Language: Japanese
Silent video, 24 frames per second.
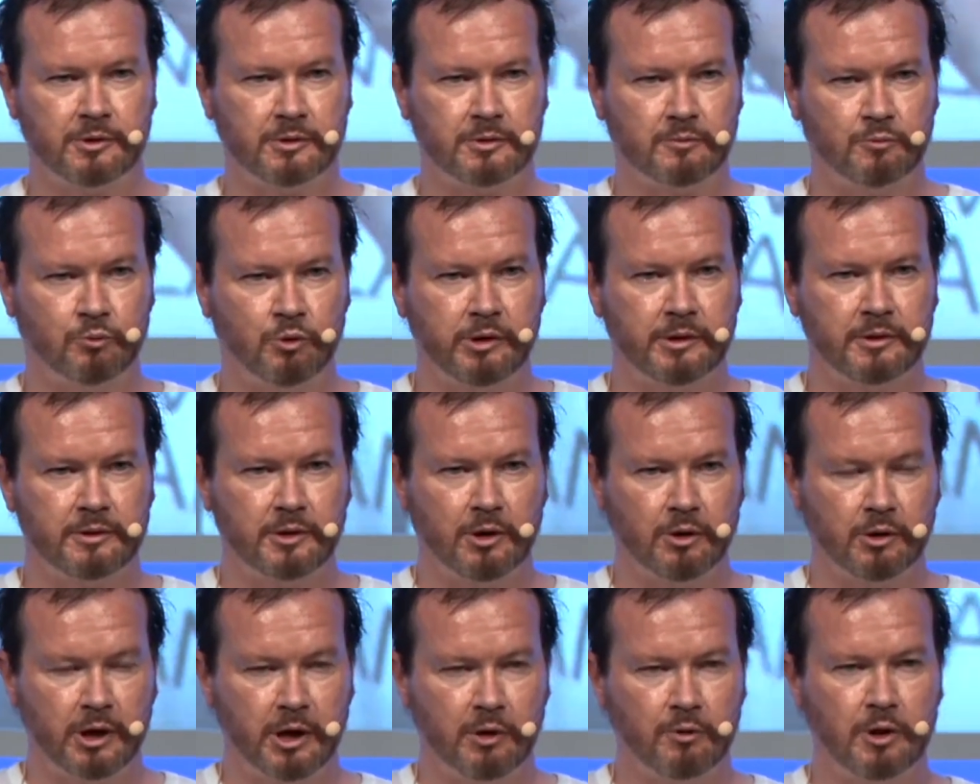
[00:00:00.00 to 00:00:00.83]
につ
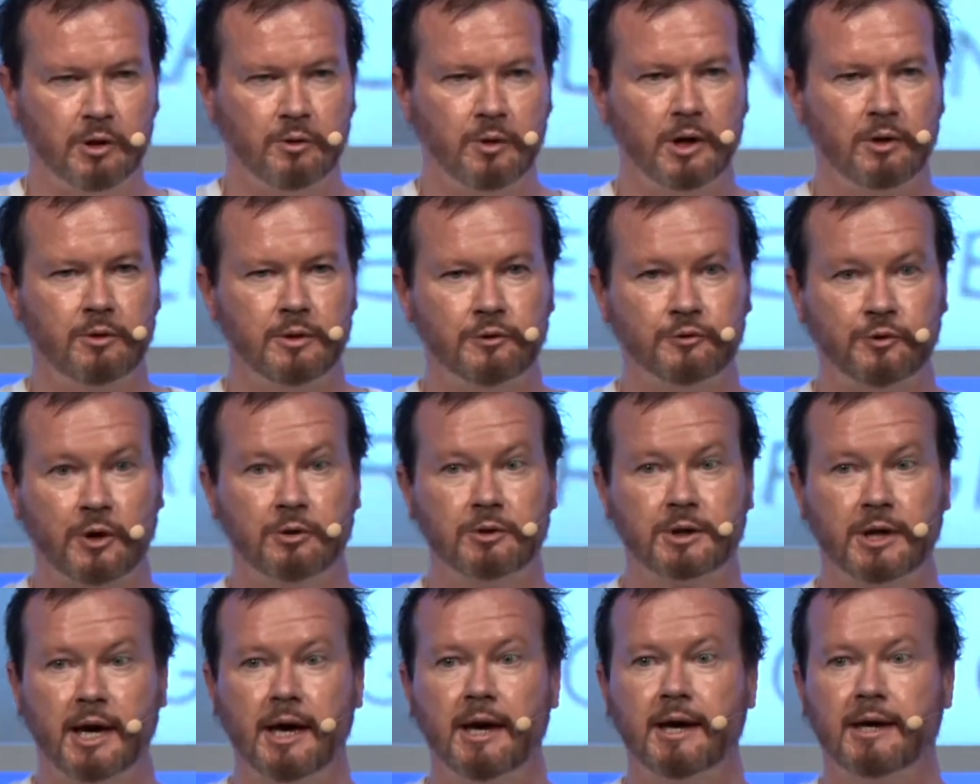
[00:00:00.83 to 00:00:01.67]
いて
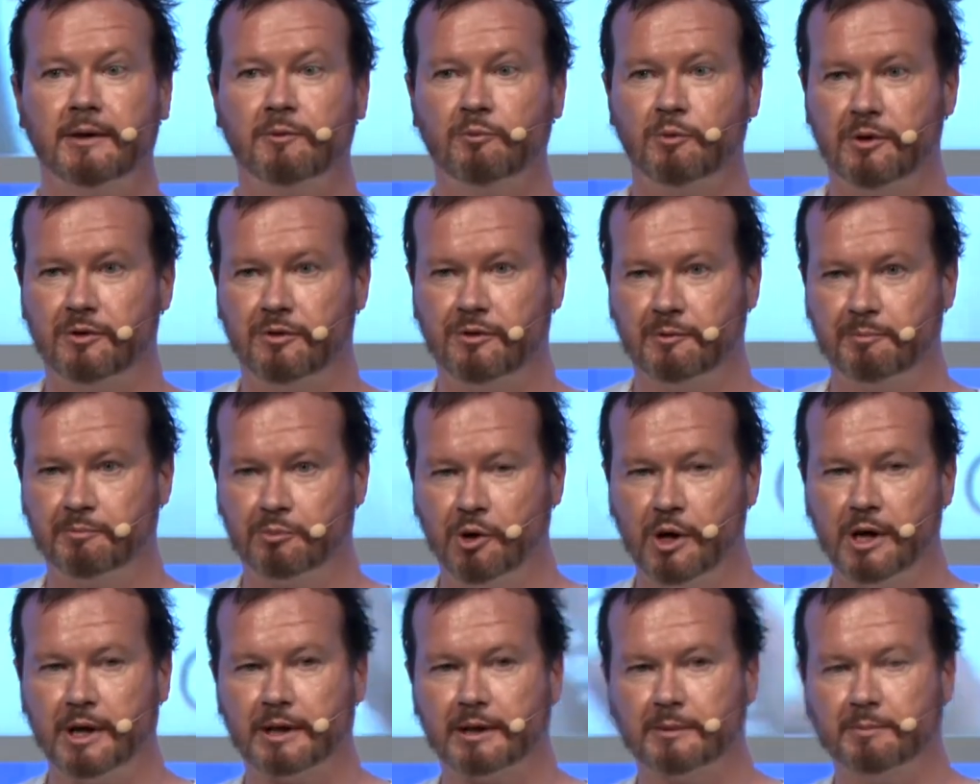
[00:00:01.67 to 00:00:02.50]
申し上げます
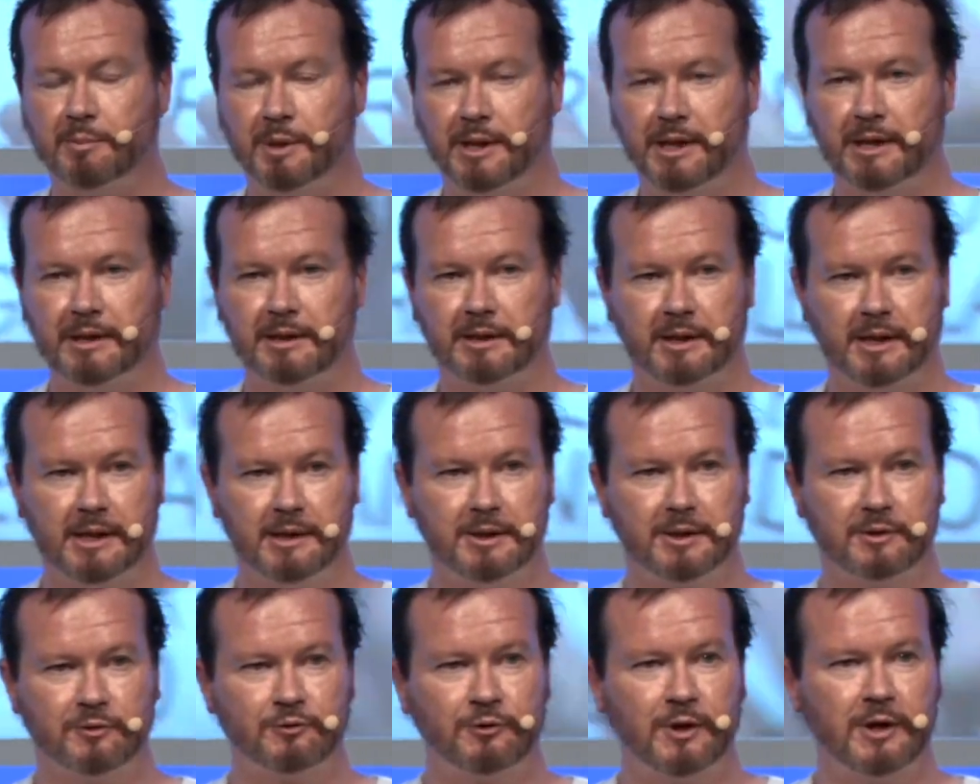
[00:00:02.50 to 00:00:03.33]
OO と呼びます
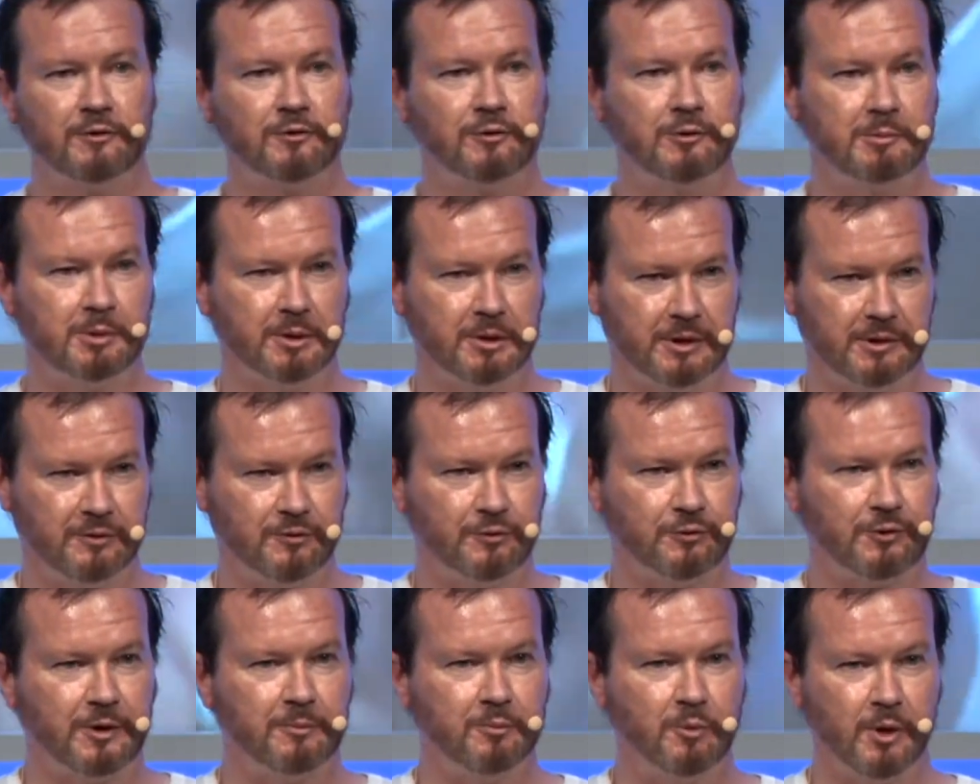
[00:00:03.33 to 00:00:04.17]
けれどもこの
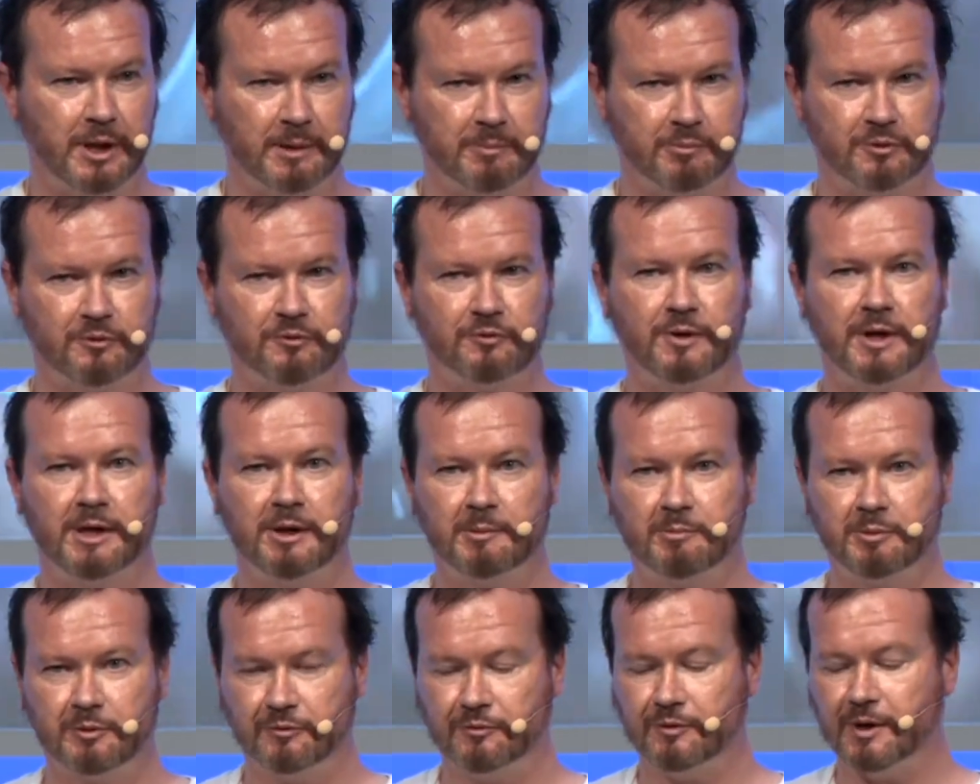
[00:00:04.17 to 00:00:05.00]
レンガがアクセスで
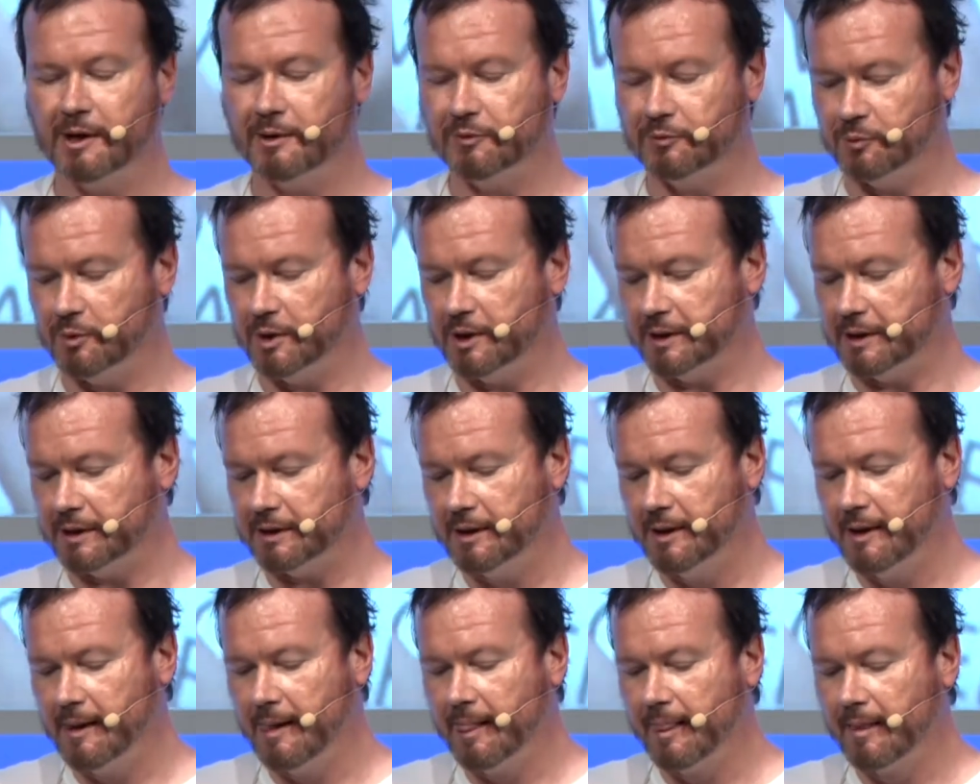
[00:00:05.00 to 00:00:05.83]
きないということであ
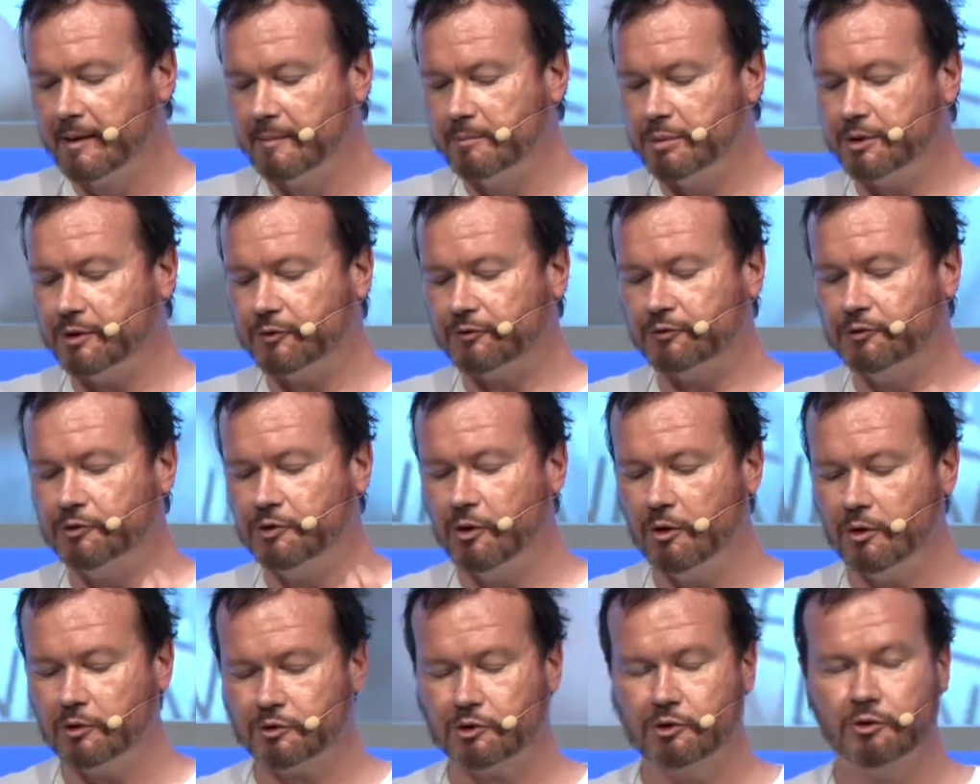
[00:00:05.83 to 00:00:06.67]
ればいいんですけれ
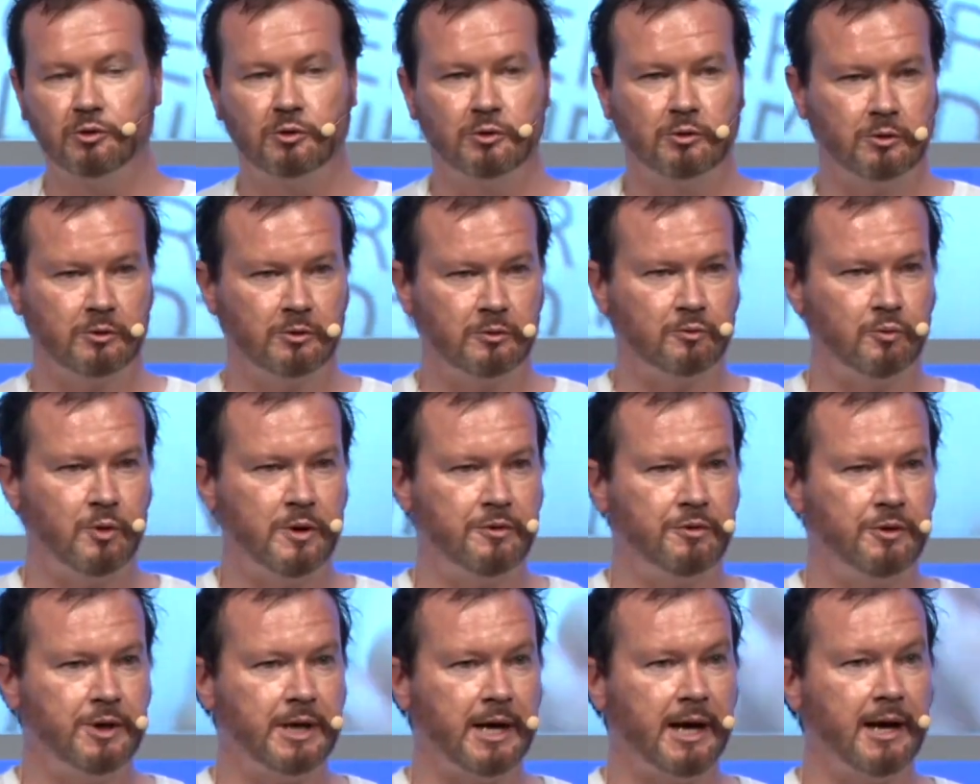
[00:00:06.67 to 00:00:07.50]
ども
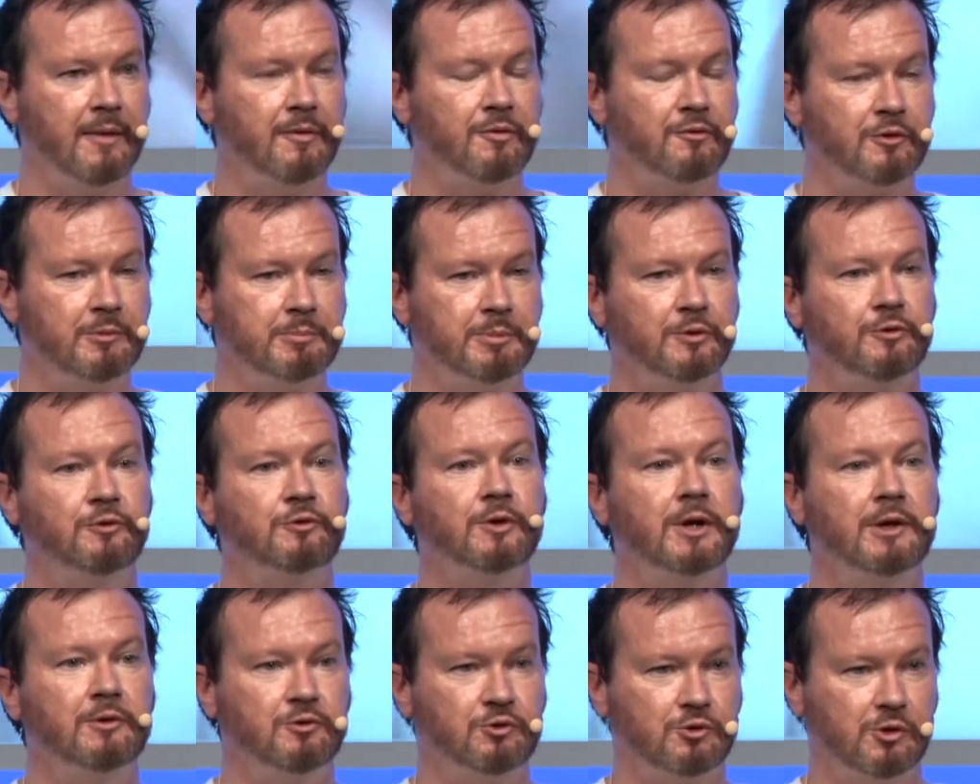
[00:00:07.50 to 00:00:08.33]
しかしなが
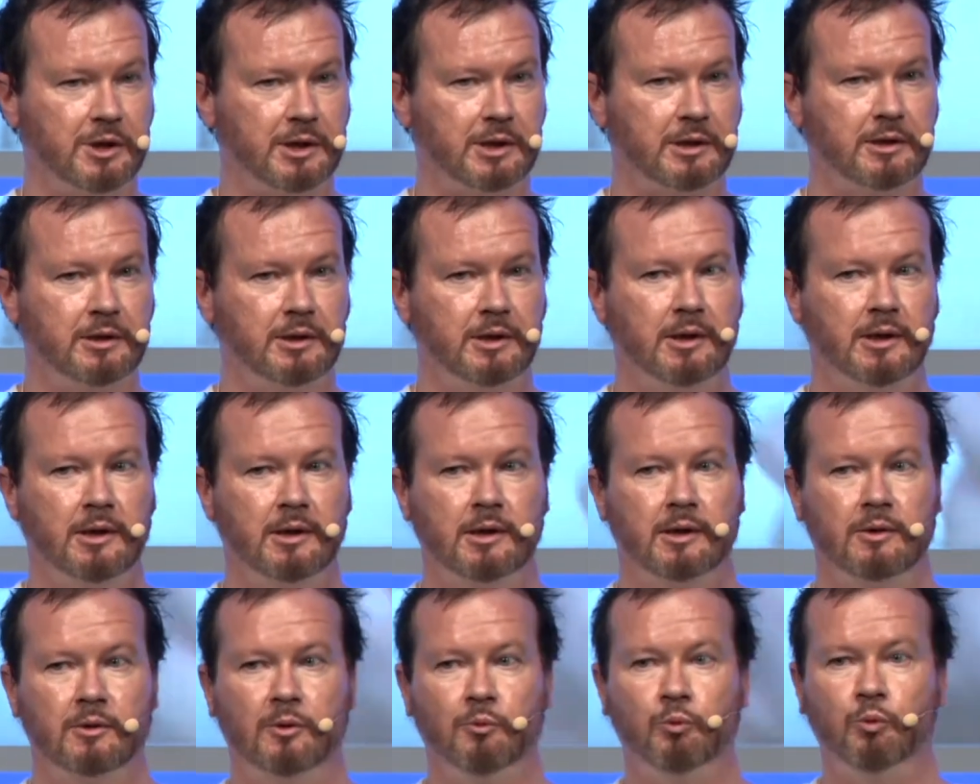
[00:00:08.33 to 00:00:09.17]
ら人
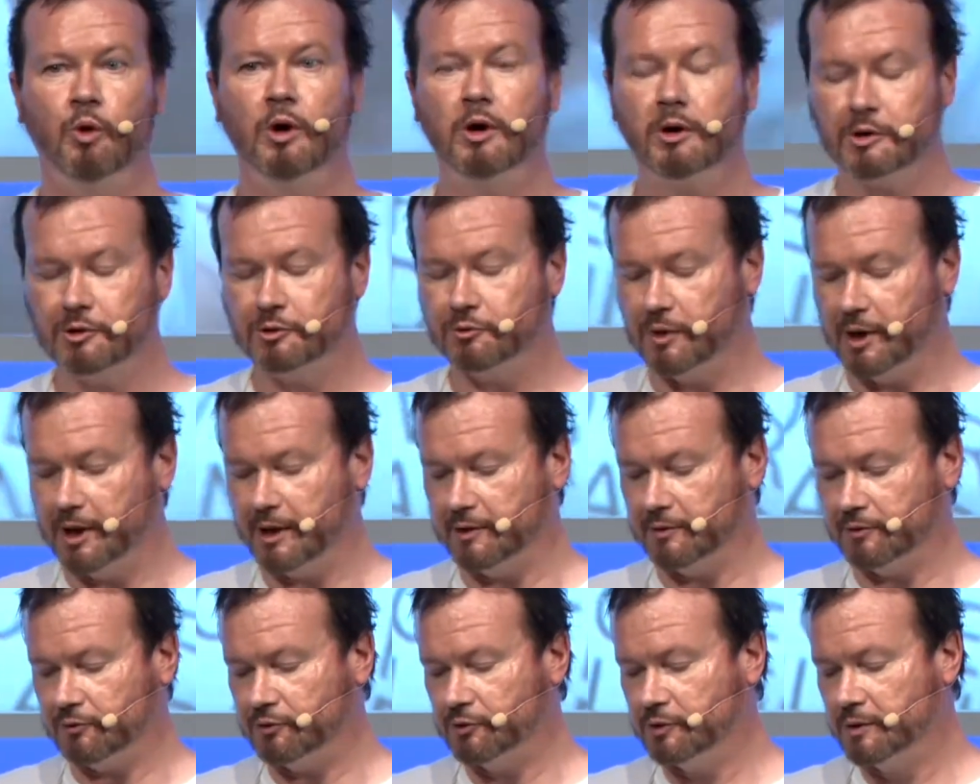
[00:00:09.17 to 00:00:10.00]
間中心
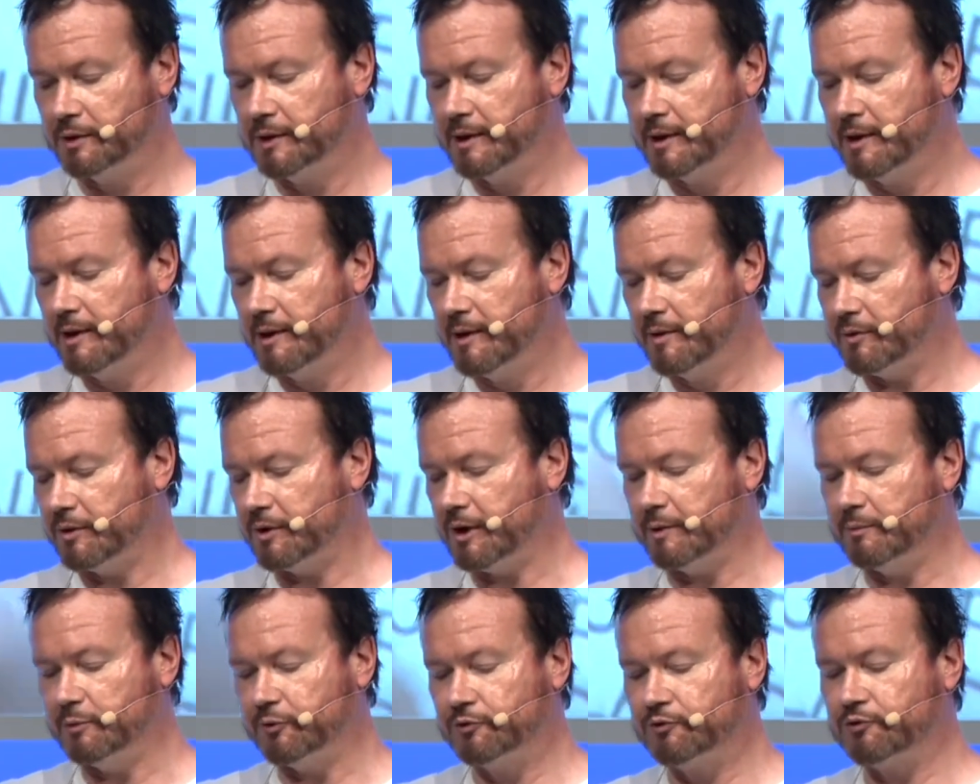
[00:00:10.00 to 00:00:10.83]
的な、え